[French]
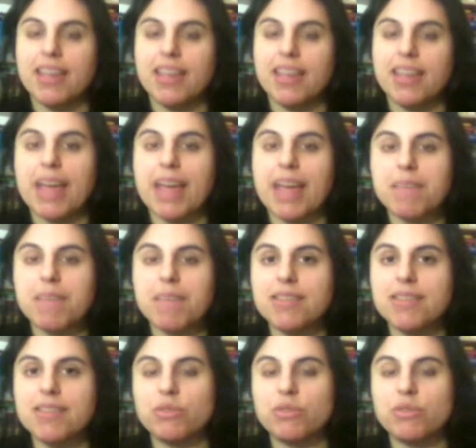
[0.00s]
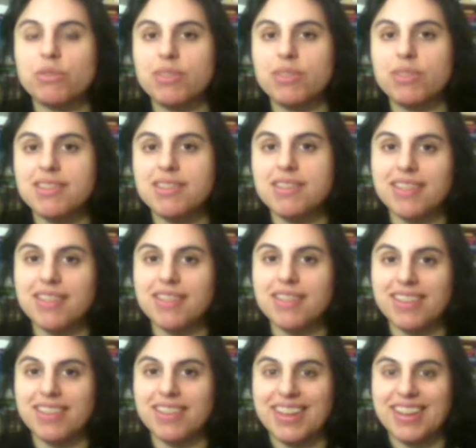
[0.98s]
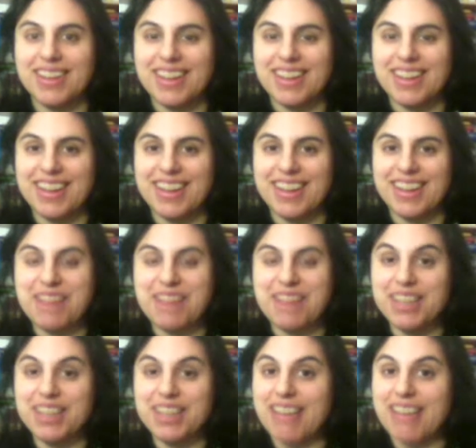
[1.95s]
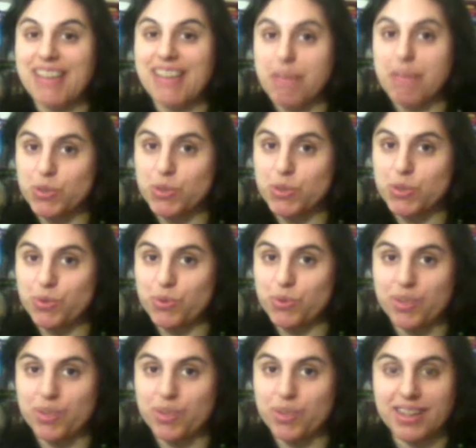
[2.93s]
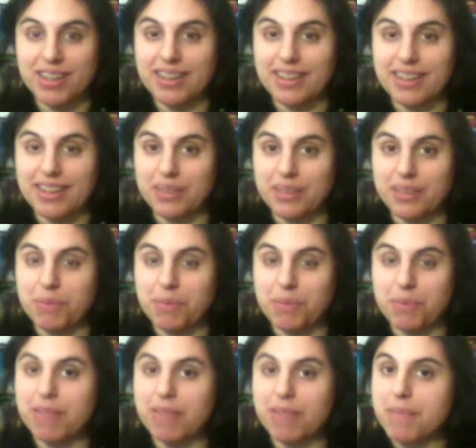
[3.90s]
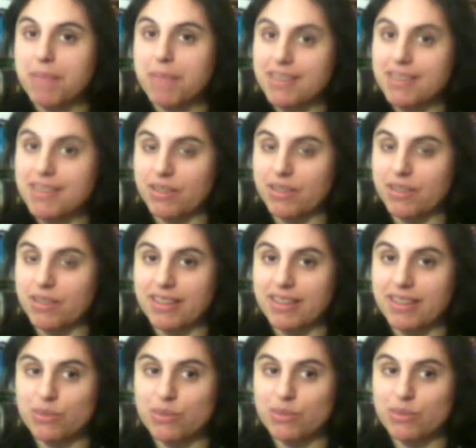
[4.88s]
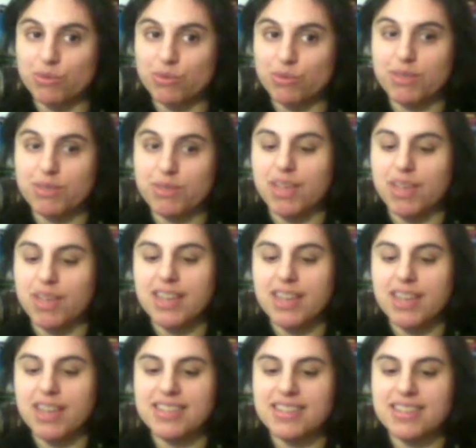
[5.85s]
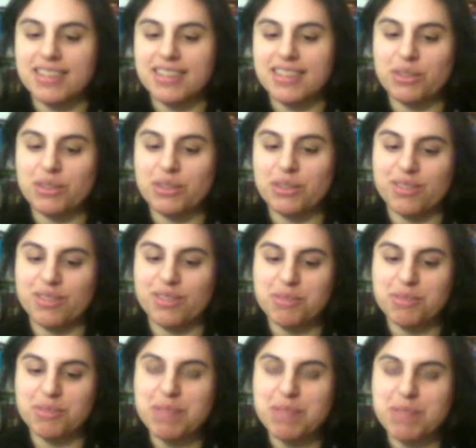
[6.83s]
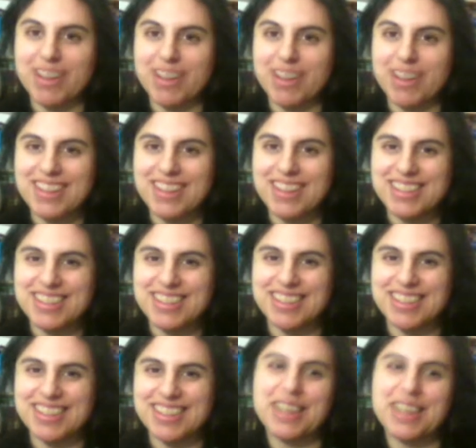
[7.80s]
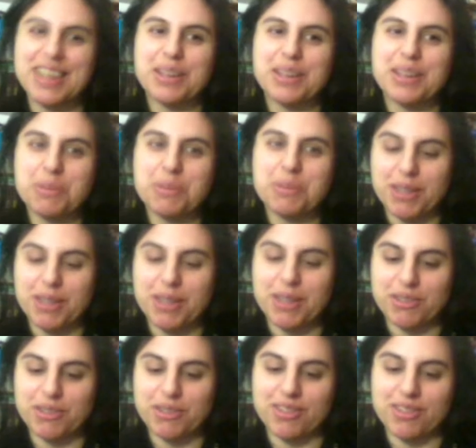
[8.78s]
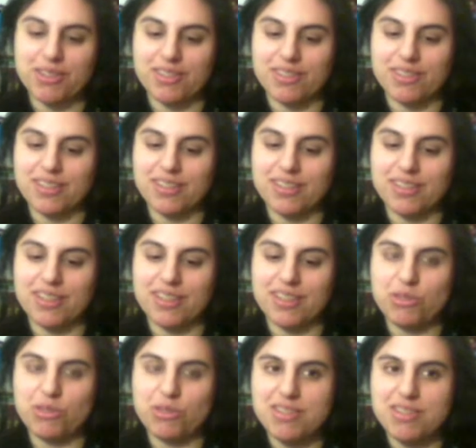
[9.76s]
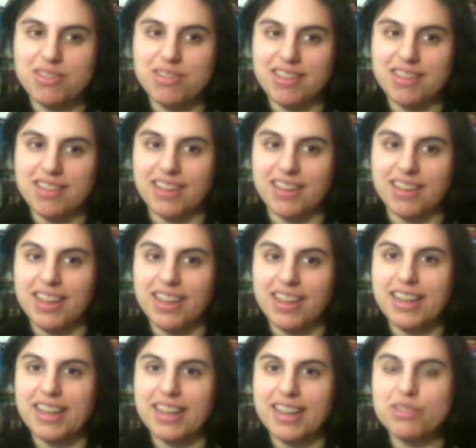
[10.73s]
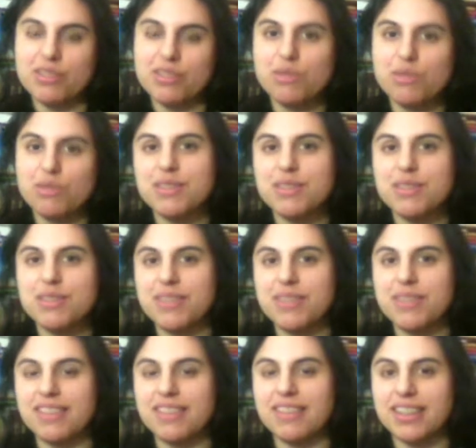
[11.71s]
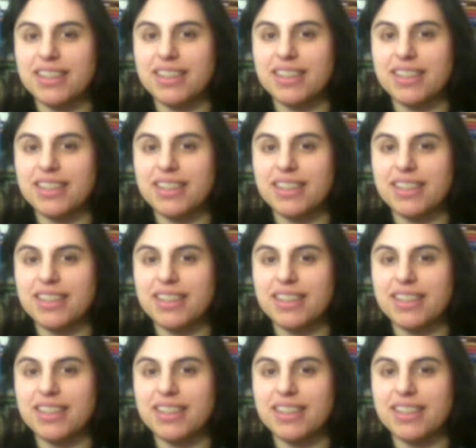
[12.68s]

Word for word: car personne ne détient euh, la vérité absolue et on ne prétend pas ça dans la tradition juive. C'est complètement hérétique de prétendre détenir l'exclusivité